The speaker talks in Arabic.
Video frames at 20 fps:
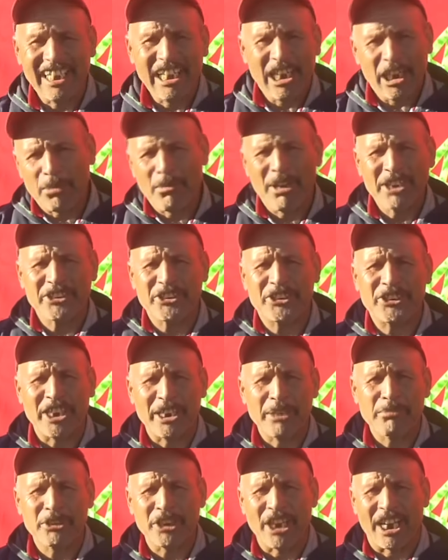الماتش الجاي
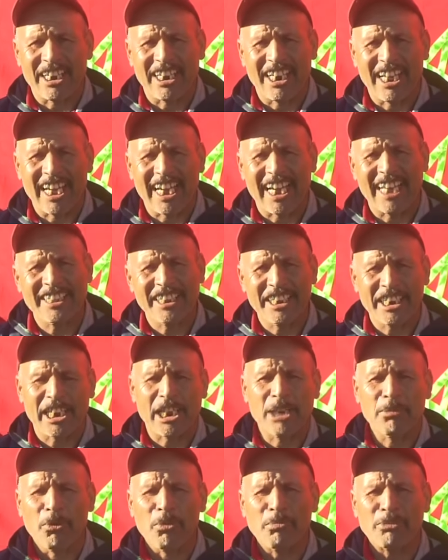ان شاء الله غادي
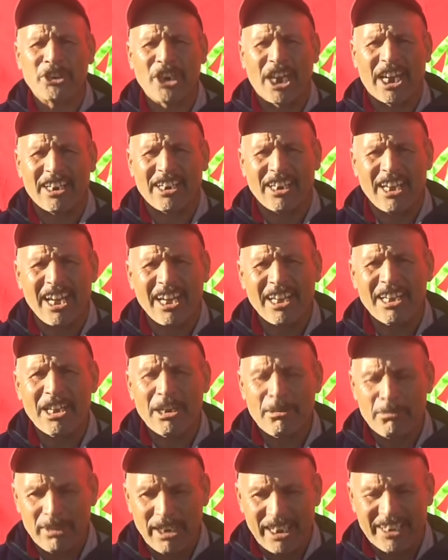نغلبوا ان شاء الله
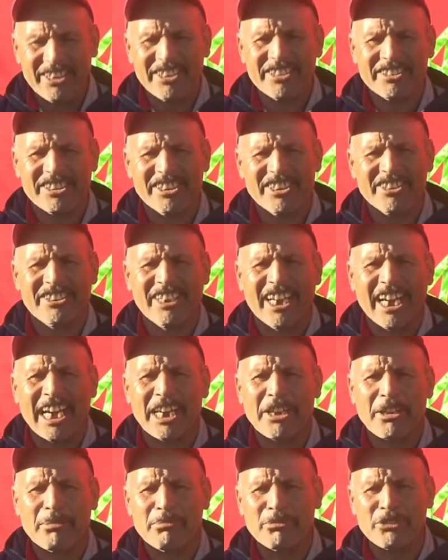بالانتصار
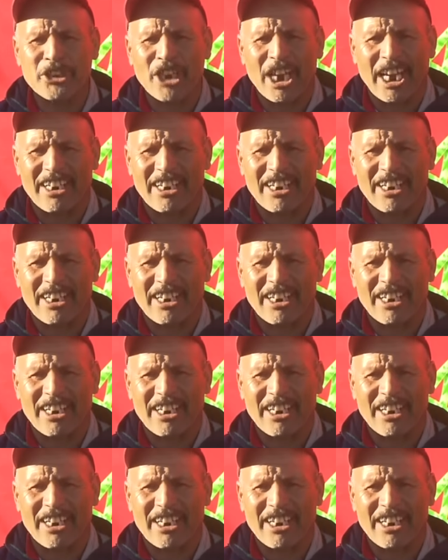ان شاء